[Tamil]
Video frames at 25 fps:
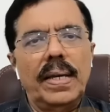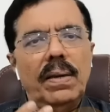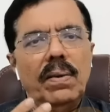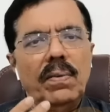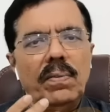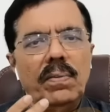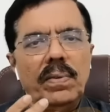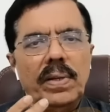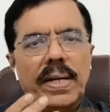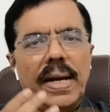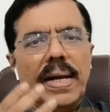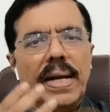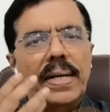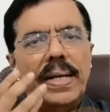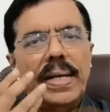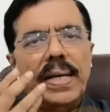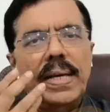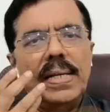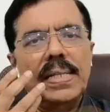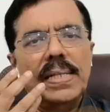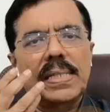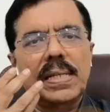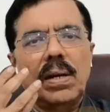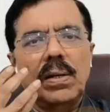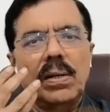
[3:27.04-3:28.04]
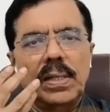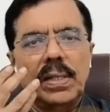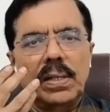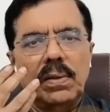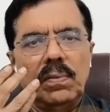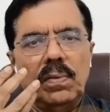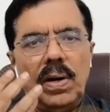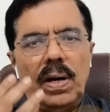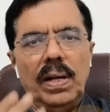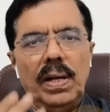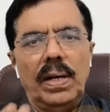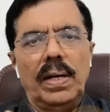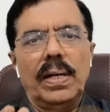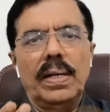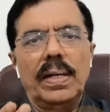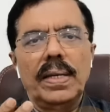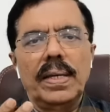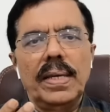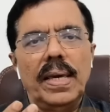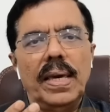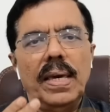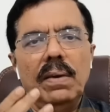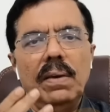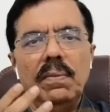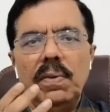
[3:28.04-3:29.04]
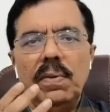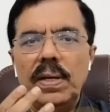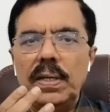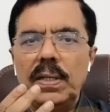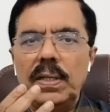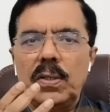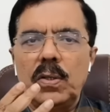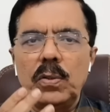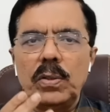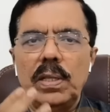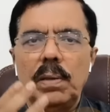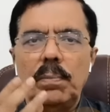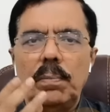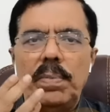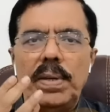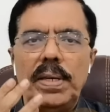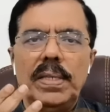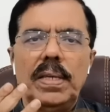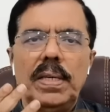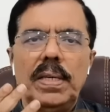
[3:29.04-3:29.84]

ரைட்டிங் இஸ் ஆன் த வால் ஈவன் டு த பிஜேபி